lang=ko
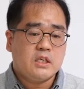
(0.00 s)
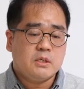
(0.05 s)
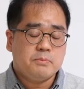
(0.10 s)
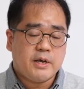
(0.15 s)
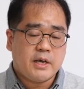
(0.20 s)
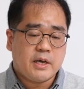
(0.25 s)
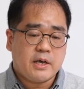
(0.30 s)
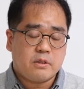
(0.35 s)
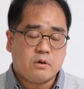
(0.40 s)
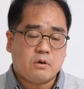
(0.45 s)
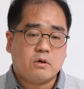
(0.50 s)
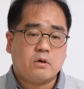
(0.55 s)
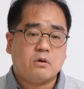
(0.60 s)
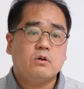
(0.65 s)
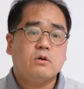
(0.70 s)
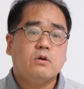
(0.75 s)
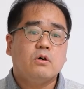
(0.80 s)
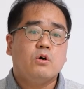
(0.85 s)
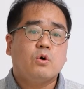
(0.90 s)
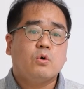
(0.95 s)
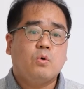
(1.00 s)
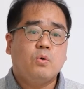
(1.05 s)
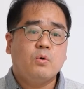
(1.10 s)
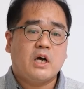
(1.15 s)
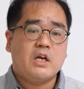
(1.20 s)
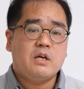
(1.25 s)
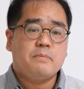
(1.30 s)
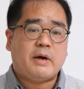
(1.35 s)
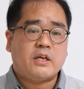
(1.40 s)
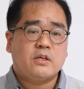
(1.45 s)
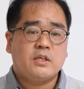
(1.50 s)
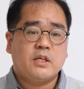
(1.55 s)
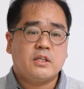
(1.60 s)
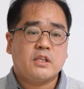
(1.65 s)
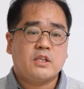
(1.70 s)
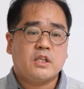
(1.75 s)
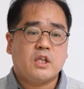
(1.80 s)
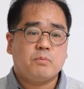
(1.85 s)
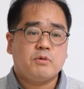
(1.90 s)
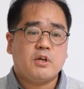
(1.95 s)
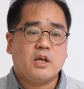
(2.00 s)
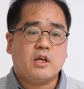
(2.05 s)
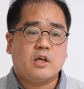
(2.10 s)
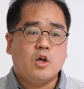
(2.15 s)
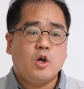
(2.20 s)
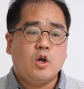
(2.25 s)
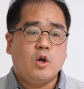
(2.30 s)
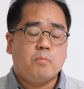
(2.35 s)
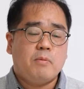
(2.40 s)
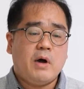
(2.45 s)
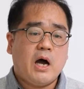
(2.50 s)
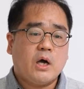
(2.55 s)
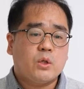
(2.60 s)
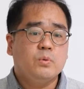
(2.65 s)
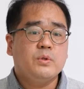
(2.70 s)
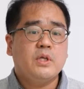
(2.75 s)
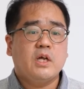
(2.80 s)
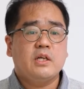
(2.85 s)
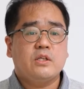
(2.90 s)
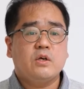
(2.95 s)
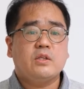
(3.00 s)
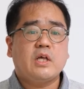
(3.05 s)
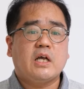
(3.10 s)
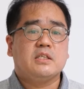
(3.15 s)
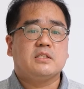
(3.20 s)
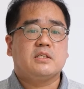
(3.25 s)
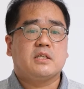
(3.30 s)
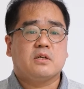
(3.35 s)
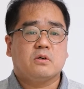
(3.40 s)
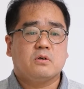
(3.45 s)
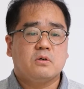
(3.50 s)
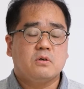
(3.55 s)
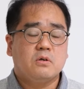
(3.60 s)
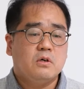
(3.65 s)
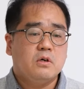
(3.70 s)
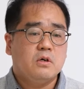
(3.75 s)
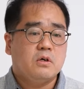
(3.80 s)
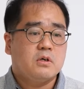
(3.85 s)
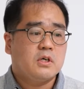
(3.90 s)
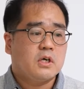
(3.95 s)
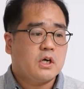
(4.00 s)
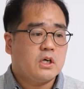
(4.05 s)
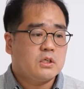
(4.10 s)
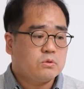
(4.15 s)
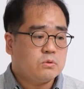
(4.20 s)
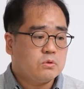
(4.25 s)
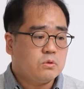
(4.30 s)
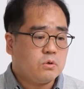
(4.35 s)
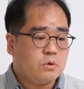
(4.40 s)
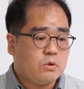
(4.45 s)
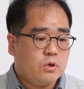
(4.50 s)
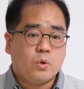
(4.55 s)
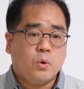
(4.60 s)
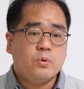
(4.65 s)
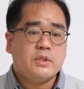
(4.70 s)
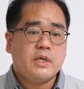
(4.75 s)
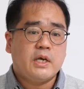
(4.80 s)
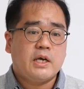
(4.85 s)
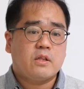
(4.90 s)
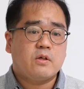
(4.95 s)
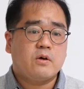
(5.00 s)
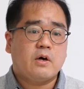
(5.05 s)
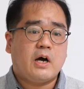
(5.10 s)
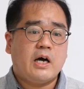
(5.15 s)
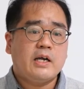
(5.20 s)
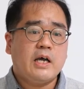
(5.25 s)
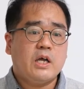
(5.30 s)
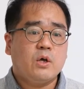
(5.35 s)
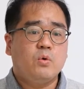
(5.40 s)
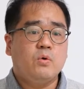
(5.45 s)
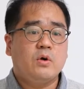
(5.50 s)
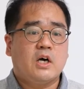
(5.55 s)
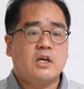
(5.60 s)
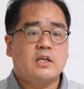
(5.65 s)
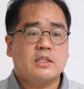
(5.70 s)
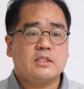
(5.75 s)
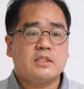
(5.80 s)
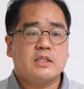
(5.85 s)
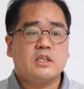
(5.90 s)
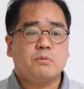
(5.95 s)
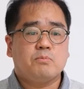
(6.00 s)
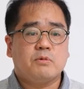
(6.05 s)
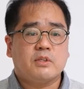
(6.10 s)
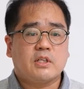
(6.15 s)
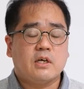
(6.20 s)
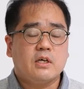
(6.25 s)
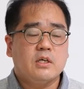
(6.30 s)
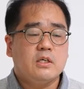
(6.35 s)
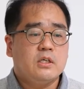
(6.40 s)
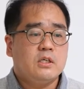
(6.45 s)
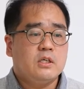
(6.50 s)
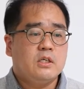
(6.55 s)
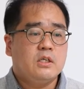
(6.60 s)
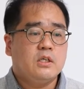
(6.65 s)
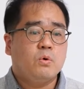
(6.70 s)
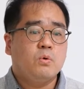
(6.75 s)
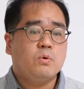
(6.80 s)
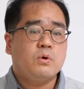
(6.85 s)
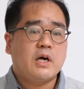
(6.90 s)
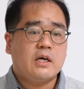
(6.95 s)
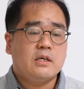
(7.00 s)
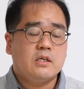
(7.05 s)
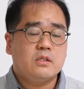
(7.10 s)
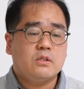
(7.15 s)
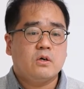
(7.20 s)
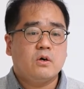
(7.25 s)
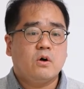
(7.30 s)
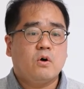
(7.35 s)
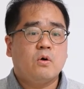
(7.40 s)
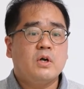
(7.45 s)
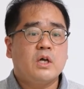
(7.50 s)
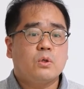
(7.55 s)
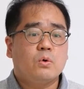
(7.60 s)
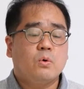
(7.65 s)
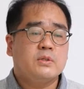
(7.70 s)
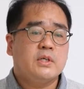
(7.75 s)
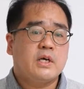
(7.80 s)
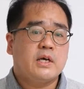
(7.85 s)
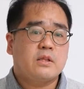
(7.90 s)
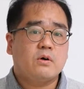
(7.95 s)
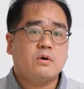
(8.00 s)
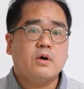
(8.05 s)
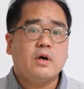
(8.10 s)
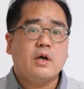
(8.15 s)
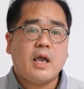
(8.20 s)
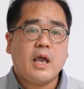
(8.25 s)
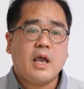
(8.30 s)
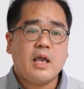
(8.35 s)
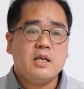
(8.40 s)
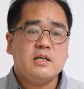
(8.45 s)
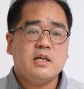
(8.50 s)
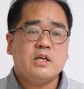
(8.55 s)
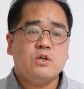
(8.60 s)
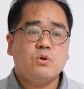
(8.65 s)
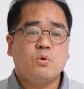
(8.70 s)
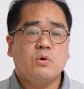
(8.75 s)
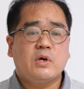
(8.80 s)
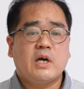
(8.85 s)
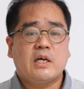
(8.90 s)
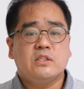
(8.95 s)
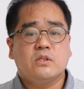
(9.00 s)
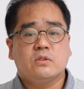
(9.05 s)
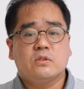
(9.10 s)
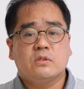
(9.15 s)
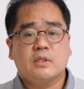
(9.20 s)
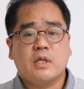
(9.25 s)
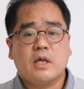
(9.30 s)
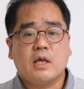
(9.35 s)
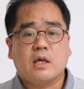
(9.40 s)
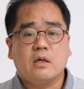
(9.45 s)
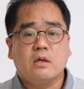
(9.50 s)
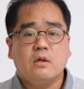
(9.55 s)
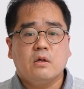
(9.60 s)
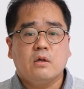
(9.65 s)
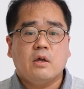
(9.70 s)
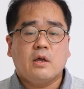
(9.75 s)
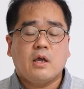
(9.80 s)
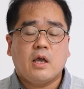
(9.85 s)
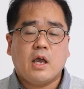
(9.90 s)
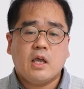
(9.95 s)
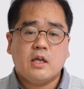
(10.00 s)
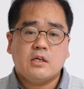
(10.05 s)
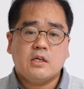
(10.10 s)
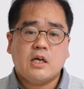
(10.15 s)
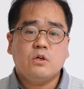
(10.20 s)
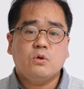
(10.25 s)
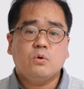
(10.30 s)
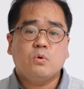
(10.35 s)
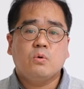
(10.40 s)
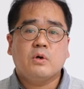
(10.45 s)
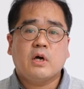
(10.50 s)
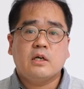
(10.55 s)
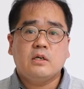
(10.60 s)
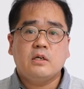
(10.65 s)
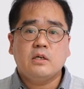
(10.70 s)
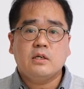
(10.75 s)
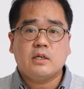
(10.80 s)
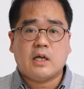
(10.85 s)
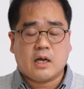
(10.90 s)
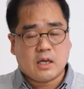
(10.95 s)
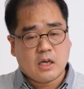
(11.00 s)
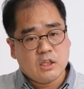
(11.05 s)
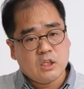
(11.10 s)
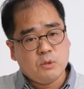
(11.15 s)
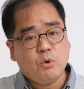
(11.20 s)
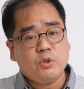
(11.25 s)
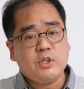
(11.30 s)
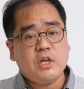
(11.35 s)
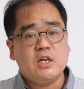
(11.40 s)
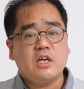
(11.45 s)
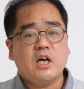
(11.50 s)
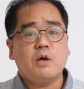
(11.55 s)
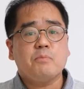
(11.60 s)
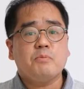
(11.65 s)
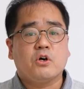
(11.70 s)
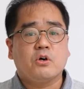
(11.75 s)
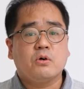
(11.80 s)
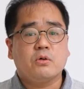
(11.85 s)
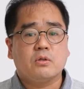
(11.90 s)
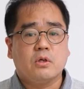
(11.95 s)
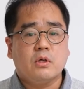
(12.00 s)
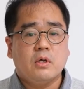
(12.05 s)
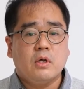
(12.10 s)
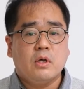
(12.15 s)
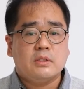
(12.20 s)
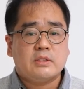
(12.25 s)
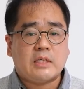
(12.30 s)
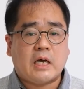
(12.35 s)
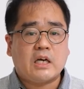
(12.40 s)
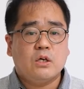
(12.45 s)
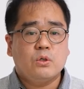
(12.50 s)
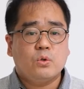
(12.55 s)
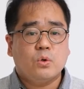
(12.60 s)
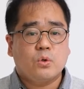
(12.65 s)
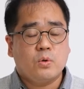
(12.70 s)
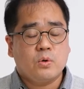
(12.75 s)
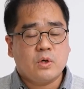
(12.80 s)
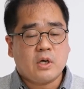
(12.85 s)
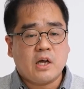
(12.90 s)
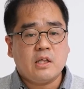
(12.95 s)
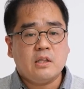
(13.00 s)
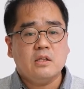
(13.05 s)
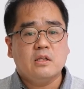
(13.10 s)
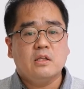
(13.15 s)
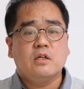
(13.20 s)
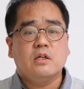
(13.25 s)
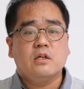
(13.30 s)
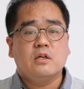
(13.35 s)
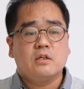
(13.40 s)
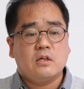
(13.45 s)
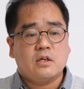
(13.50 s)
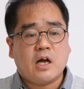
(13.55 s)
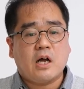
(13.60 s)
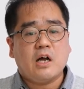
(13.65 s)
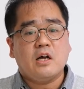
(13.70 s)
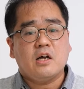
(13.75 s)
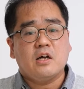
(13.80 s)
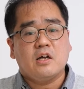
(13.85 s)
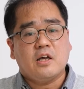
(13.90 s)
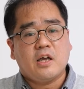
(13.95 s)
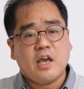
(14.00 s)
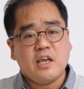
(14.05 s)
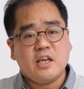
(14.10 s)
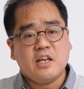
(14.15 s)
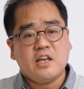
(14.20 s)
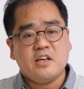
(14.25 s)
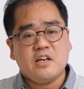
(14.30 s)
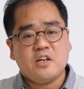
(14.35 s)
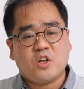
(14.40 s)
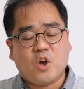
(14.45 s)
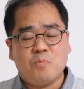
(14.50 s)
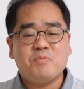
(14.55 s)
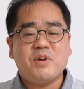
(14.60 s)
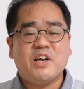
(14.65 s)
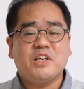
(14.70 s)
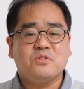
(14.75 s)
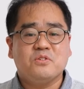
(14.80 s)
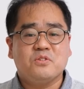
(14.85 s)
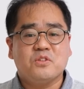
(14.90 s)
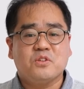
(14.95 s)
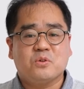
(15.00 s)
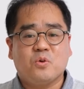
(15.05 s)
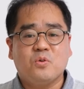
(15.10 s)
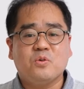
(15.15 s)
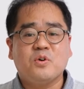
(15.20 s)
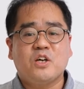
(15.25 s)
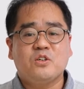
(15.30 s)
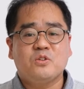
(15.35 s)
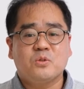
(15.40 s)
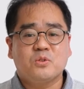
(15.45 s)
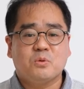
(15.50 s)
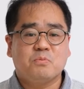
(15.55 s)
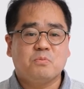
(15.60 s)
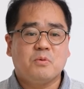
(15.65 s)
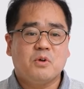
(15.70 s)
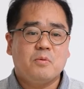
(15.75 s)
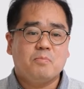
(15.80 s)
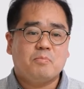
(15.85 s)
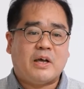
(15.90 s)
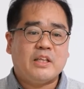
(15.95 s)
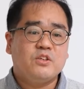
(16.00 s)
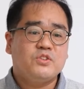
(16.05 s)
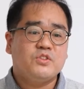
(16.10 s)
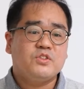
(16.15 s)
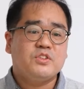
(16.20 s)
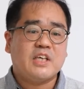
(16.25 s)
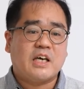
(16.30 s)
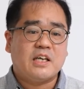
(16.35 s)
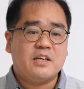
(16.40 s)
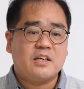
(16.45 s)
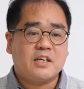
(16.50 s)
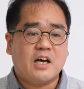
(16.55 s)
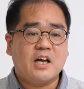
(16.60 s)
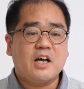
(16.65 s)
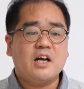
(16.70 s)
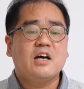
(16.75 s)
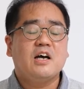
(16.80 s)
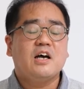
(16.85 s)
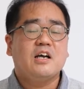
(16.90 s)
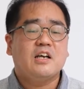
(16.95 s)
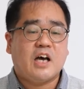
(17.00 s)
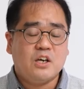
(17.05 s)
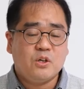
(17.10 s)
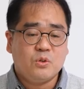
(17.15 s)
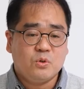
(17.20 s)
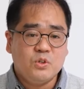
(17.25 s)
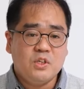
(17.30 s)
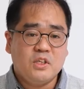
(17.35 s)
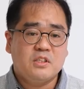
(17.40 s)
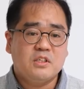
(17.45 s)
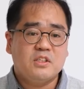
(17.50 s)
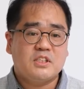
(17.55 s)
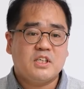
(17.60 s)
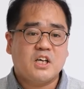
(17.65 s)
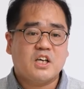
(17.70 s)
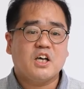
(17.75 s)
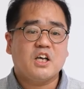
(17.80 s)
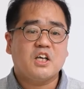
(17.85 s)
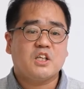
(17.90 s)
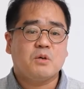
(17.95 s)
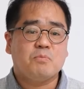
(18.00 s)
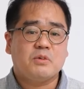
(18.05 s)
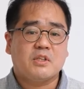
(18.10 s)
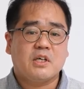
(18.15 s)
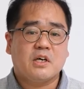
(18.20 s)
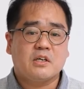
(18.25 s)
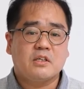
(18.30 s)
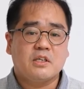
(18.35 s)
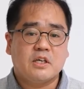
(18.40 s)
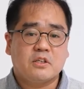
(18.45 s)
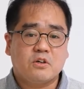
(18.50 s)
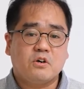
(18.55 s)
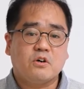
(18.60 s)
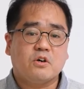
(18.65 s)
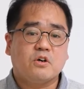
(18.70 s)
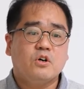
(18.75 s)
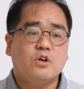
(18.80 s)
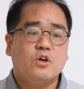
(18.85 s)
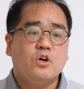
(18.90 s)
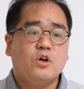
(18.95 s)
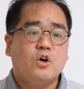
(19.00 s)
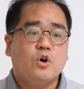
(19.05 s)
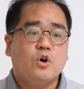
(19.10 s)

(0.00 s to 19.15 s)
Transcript: 금액에서 공간을 마련해야 되기 때문에 막 동네를 뛰어다니세요. 그래가지고 동네에서 하나의 공간을 찾아냅니다. 이 공간은 원래 동네에서 회의를 하는 공간이었는데 회의를 하는 공간을 약간 리모델링하면 작은 도서관과 회의를 겸비할 수 있는 공간으로 좀 만들 수 있지 않을까라는 논의들을 시작하게 됩니다. 그래서